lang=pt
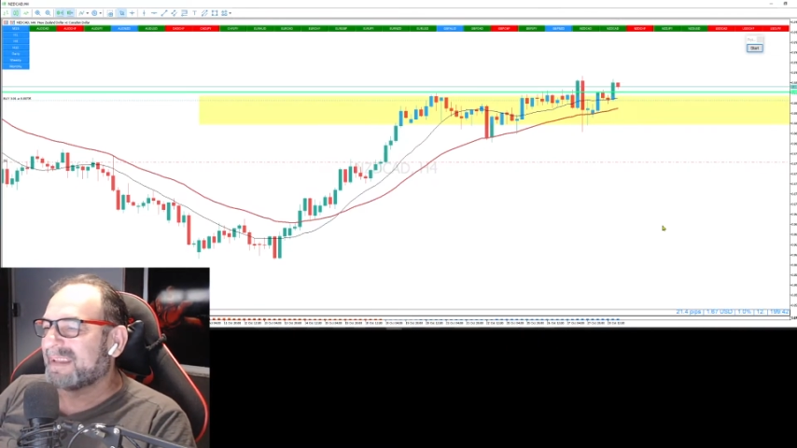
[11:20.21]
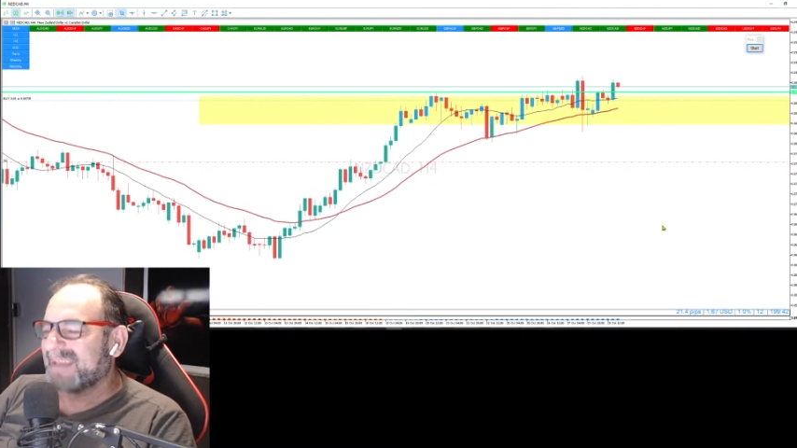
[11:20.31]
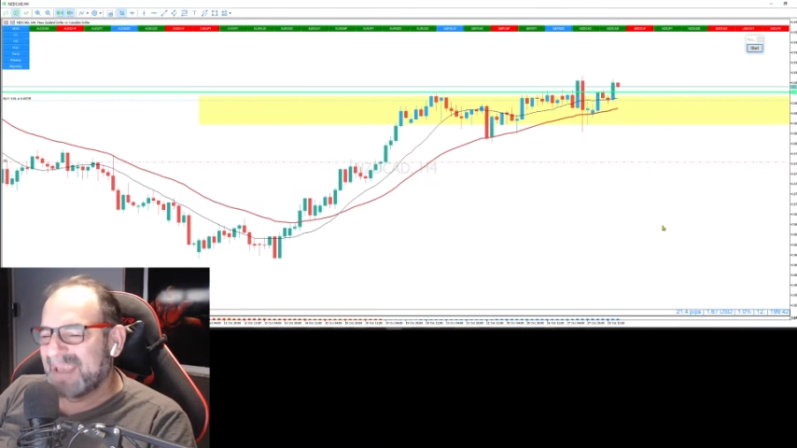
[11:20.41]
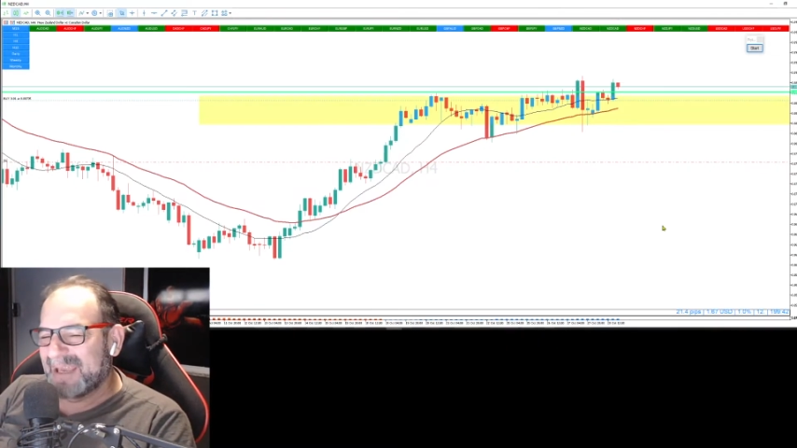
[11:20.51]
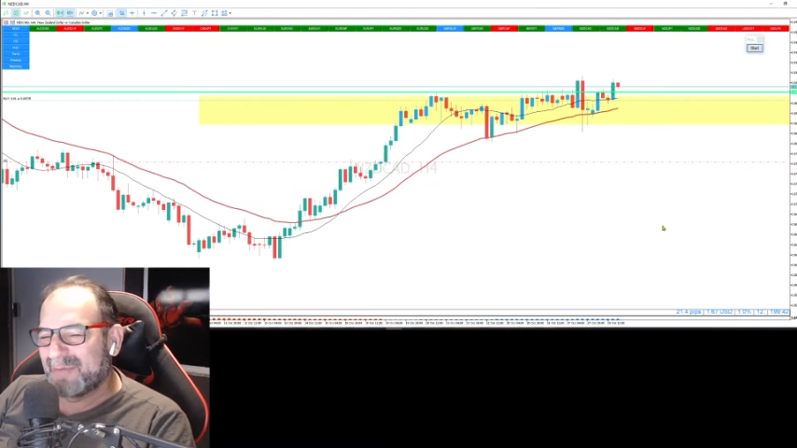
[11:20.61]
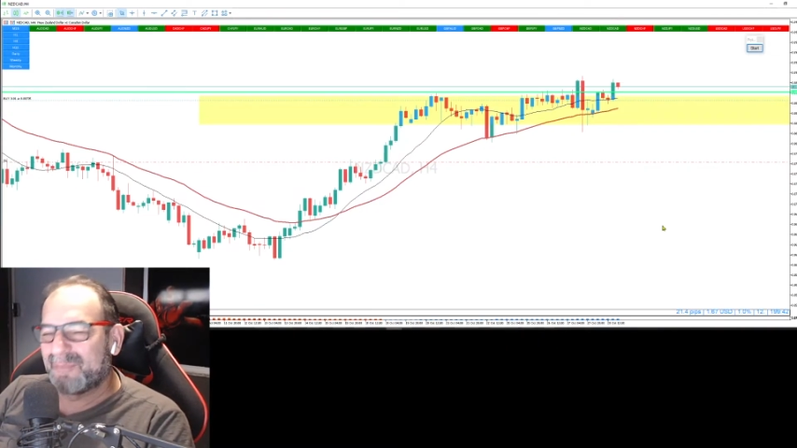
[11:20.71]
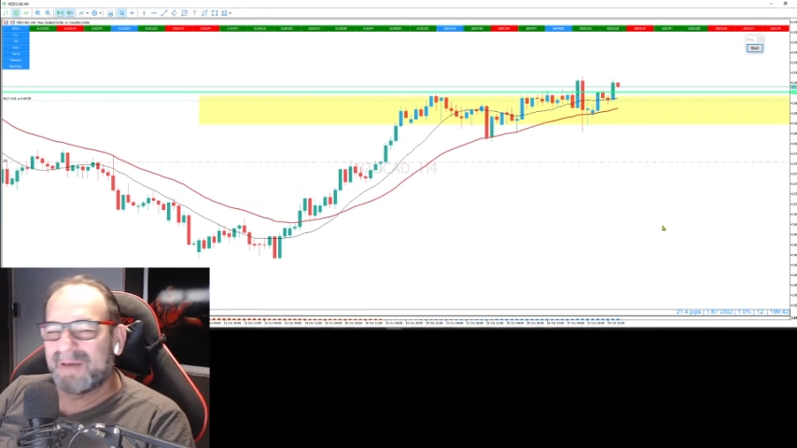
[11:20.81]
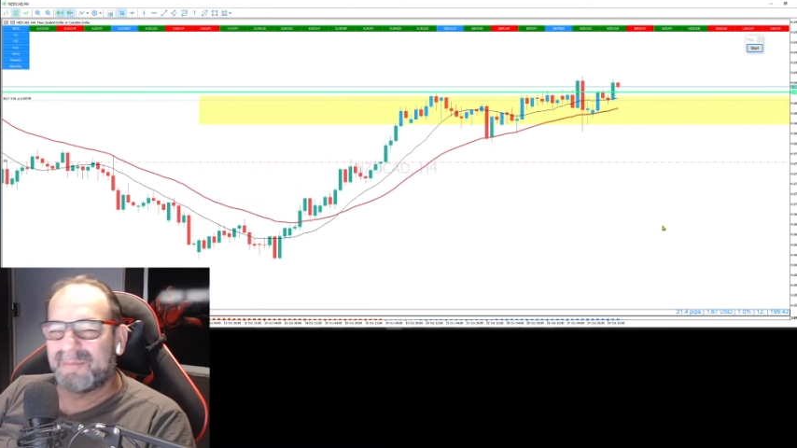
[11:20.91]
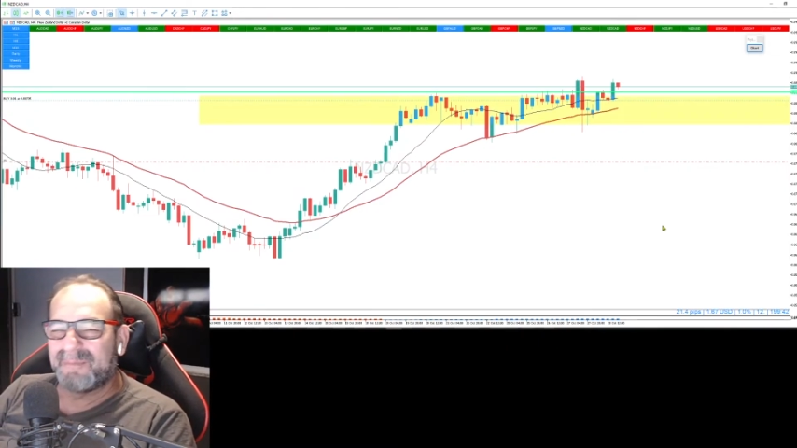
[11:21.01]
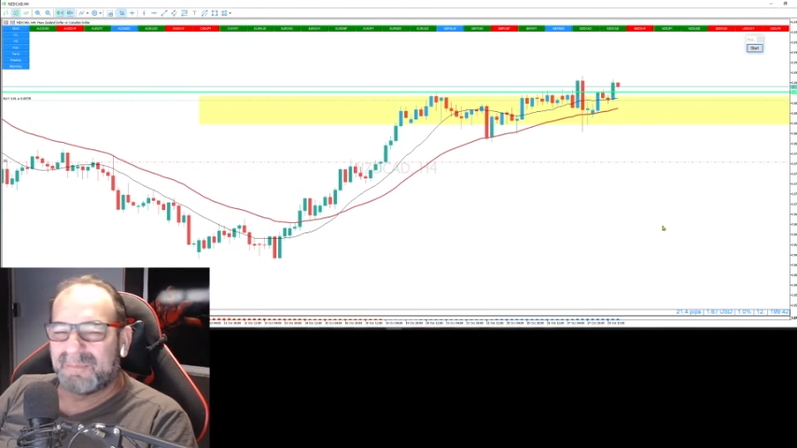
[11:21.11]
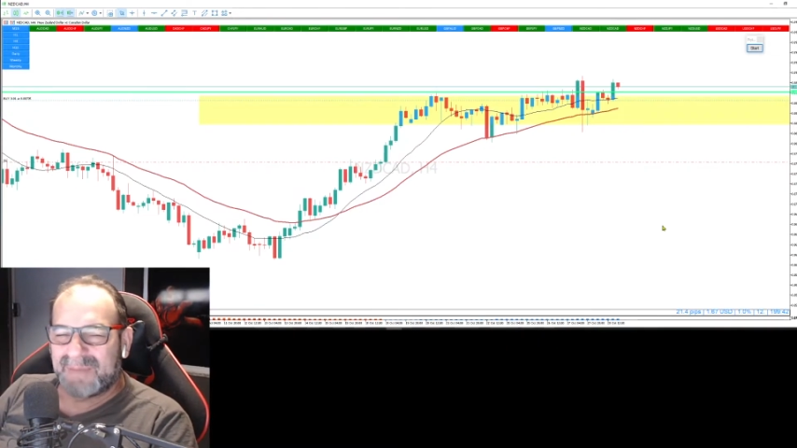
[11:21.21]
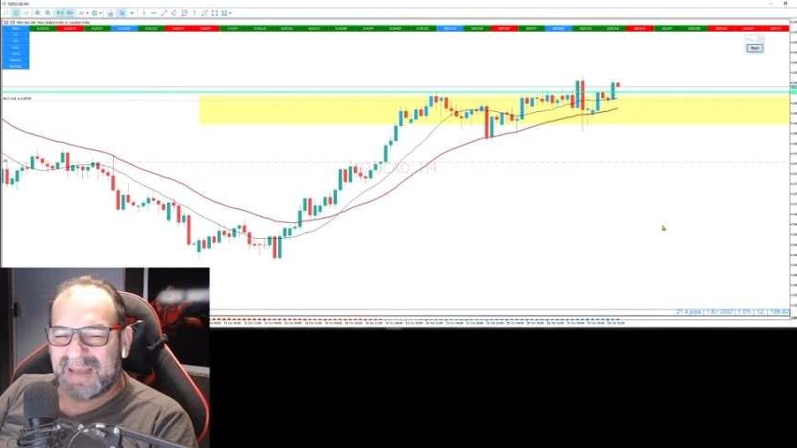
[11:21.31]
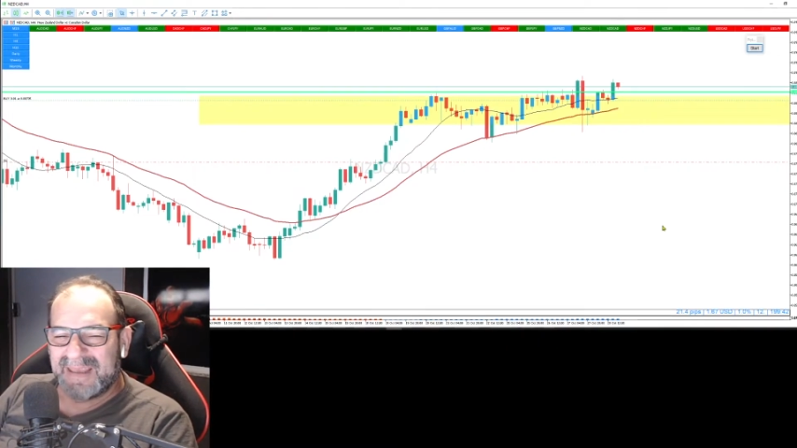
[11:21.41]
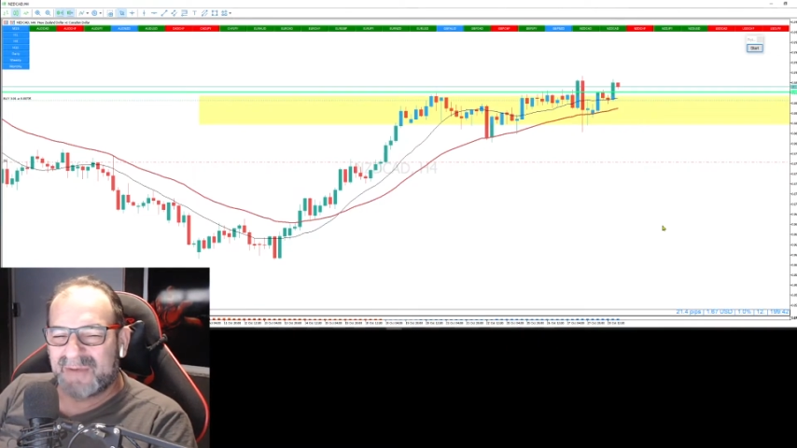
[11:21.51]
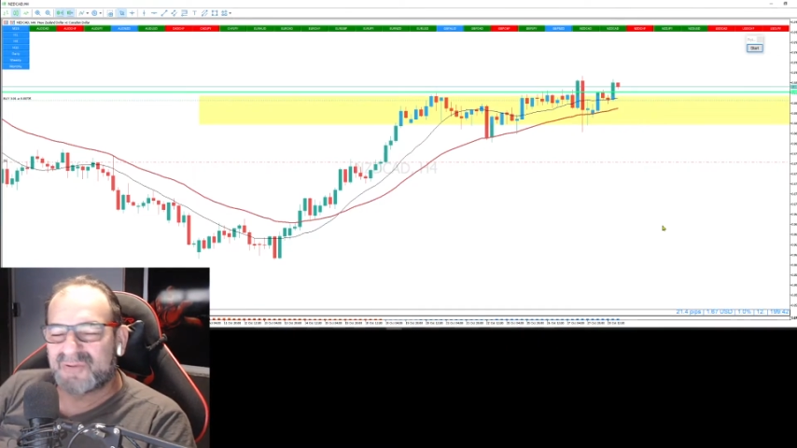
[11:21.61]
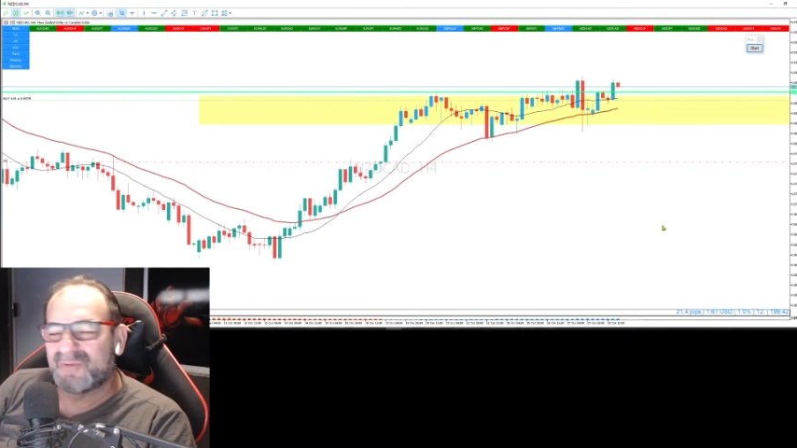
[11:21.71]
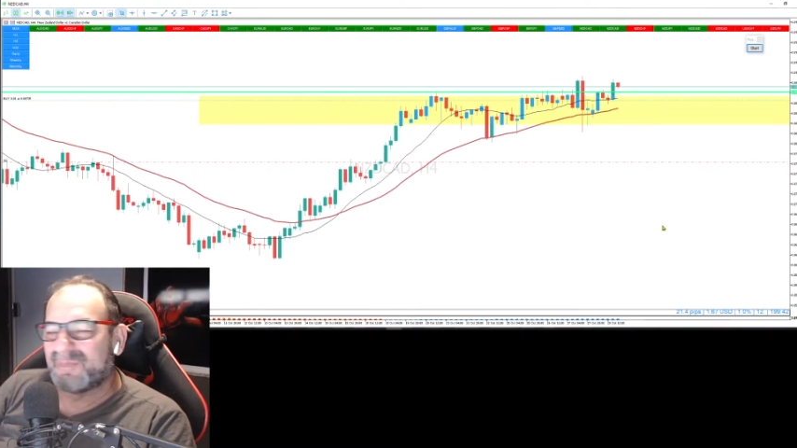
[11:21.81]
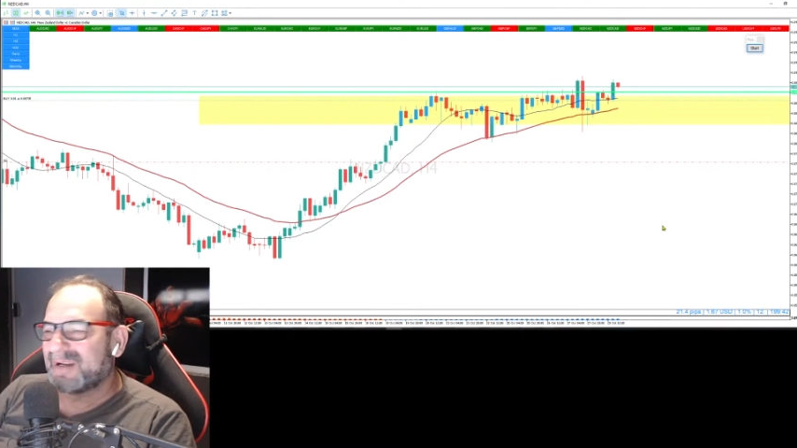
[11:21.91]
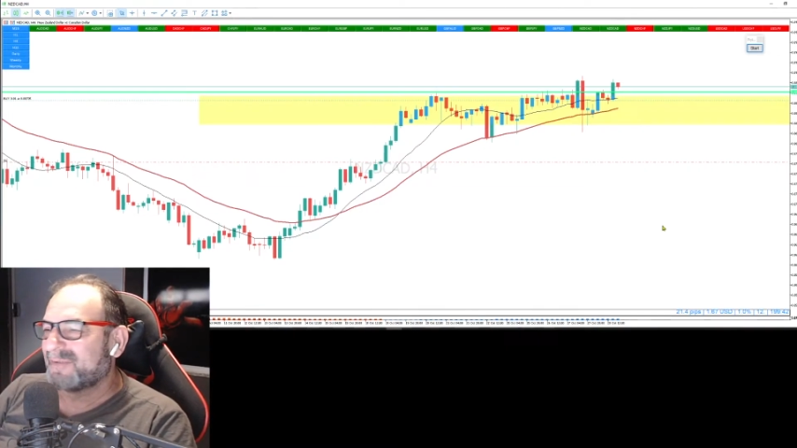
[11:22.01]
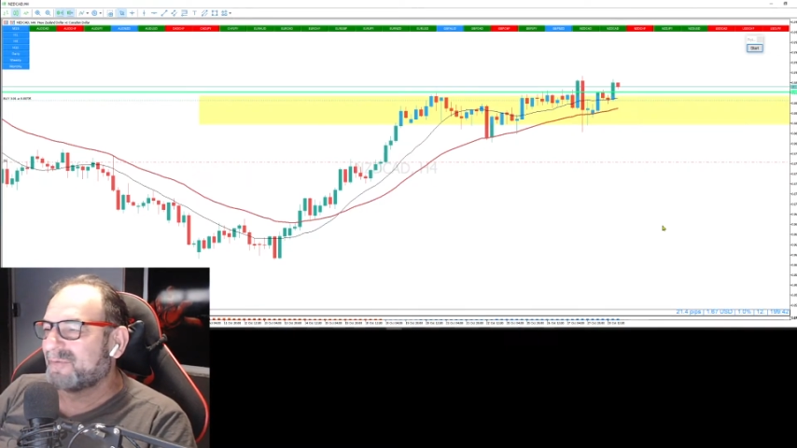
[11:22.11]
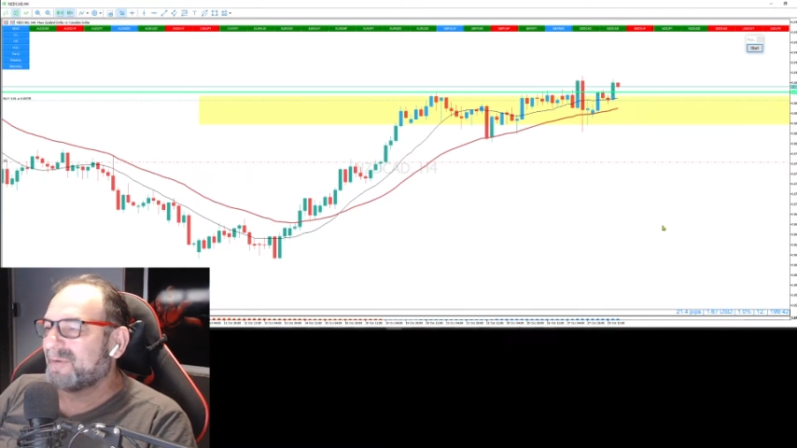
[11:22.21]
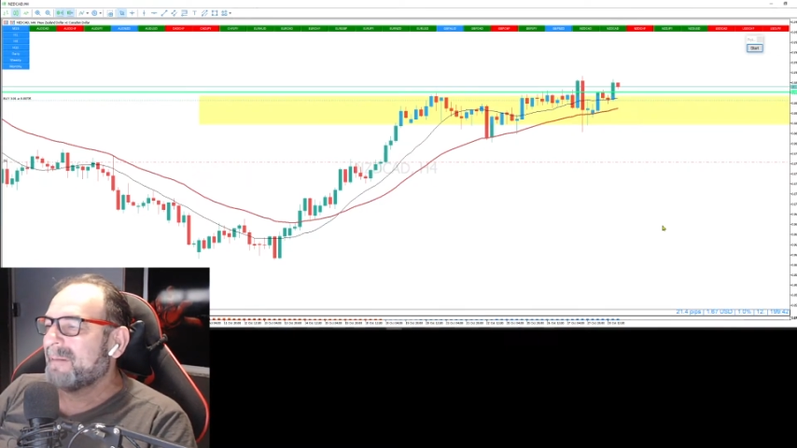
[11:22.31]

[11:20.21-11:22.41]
demo para ir acostumando